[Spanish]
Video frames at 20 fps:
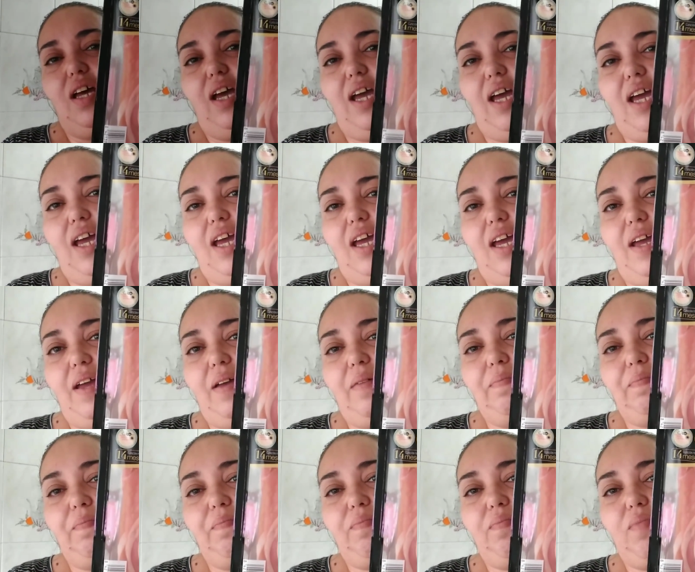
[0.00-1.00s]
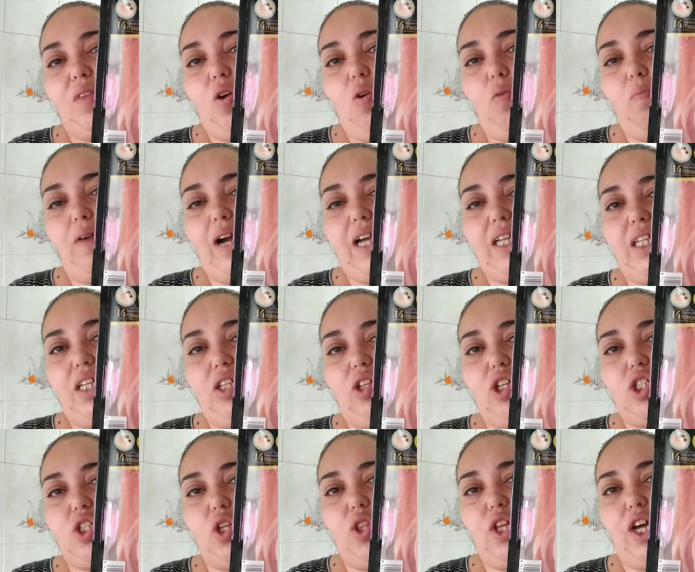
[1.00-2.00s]
Eh, un
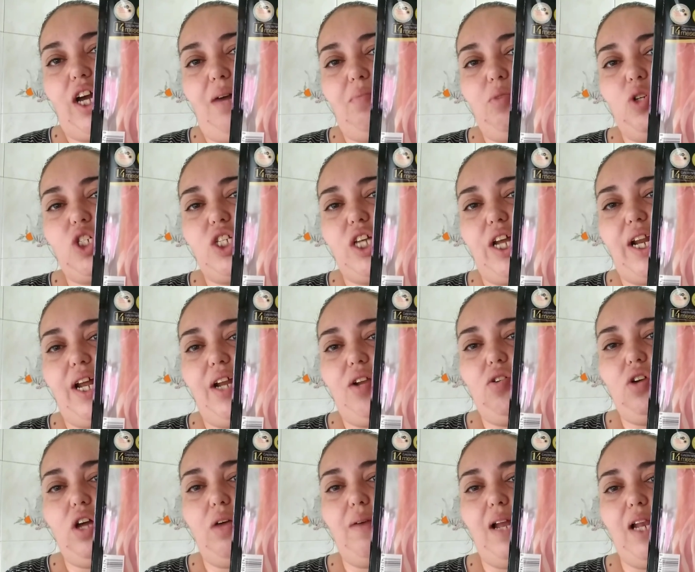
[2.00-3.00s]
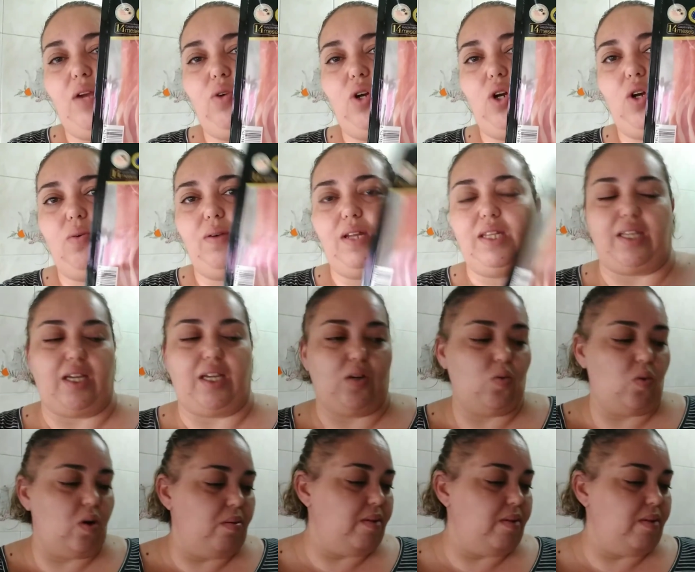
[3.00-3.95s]
paquetito de estos de jamón serrano que vale 1,99.